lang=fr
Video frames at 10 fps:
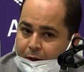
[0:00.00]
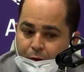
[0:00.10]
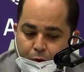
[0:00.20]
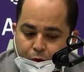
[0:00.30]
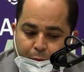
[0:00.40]

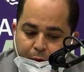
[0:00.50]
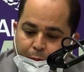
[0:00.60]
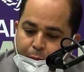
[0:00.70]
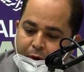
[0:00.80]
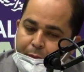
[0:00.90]
Le TPE
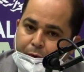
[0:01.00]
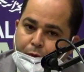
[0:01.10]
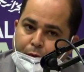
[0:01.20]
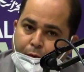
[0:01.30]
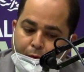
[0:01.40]
permet
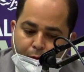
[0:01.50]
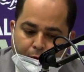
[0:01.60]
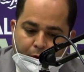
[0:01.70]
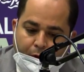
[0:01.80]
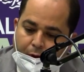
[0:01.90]
de.
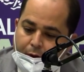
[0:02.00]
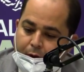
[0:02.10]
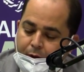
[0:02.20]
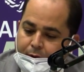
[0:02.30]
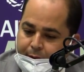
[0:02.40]

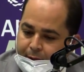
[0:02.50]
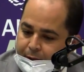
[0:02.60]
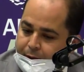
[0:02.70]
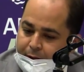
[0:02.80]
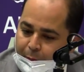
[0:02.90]

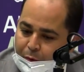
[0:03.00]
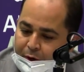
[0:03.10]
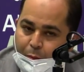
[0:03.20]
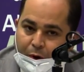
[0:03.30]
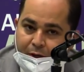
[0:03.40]
C'est d'abord
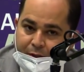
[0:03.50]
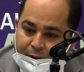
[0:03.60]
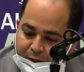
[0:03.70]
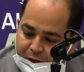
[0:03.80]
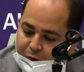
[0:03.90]
un moyen
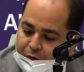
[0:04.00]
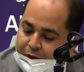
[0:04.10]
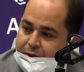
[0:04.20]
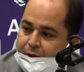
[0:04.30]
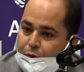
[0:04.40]
très
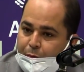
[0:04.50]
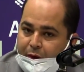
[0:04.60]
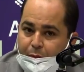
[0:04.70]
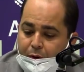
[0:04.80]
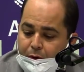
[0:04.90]
sécurisé de
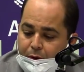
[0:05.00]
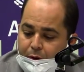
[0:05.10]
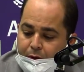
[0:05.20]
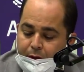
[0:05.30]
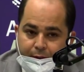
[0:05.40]
paiement
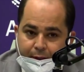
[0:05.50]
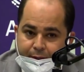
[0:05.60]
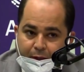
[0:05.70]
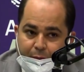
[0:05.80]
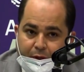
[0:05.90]
et une
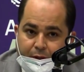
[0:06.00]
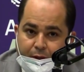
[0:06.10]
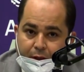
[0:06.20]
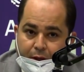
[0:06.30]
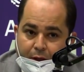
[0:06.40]

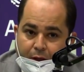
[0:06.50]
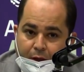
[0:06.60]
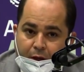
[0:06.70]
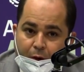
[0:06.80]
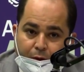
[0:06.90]
traçabilité.
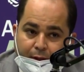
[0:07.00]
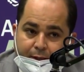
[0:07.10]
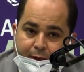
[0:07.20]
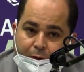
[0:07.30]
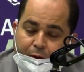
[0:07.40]
Et au-delà
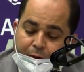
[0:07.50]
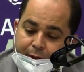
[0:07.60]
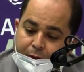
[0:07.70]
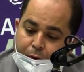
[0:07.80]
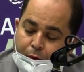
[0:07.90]
de ça, on est en
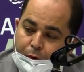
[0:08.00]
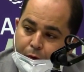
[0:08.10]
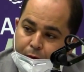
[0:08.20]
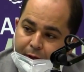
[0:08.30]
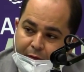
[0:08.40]
train
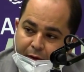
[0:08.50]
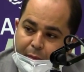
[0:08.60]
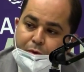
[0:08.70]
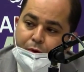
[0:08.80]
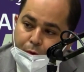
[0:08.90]
de travailler
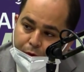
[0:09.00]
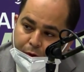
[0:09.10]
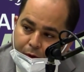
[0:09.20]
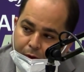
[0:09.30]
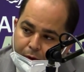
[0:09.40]
même sur d'autres
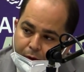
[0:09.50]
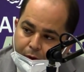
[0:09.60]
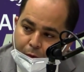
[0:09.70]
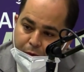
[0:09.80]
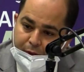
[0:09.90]

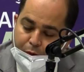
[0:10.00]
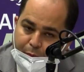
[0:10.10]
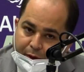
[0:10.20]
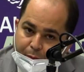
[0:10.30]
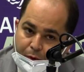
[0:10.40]
euh, outils de
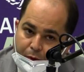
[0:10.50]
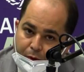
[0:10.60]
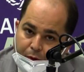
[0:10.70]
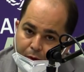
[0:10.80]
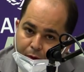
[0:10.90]
paiement.
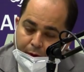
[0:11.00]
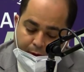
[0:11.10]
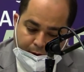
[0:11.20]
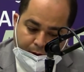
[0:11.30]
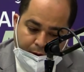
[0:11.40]

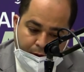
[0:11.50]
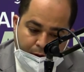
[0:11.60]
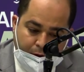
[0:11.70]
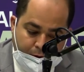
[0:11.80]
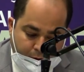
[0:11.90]
Et